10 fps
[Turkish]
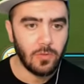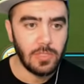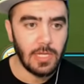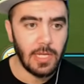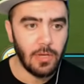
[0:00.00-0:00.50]

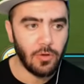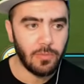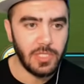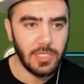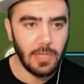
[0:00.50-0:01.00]
Güzel geliyor.
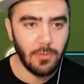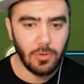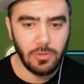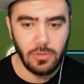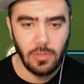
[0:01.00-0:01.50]
Bir şey
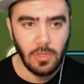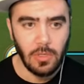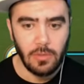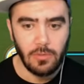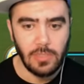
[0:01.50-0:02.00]
diyemiyoruz.
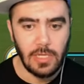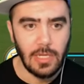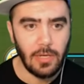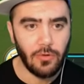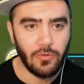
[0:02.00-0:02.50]
Güzel
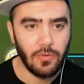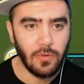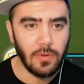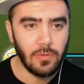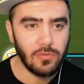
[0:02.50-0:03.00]
geliyor.
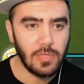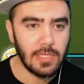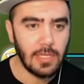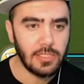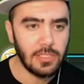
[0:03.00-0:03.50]

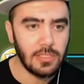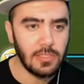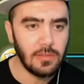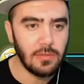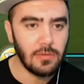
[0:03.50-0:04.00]
Uzaklaştır.
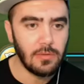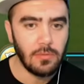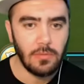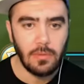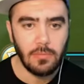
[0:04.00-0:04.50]

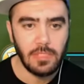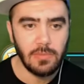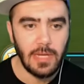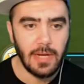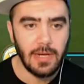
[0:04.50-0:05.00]

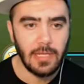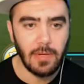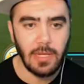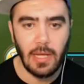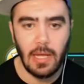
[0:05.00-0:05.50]
Bizimkiler nerede?
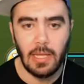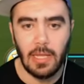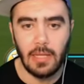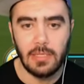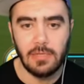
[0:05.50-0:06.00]
Bakın
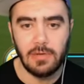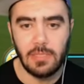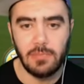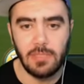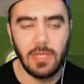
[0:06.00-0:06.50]
Allah'ını
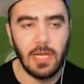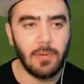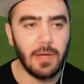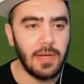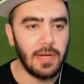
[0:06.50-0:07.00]
seversen bizimkiler
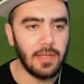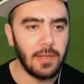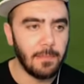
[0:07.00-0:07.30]
bak nerede.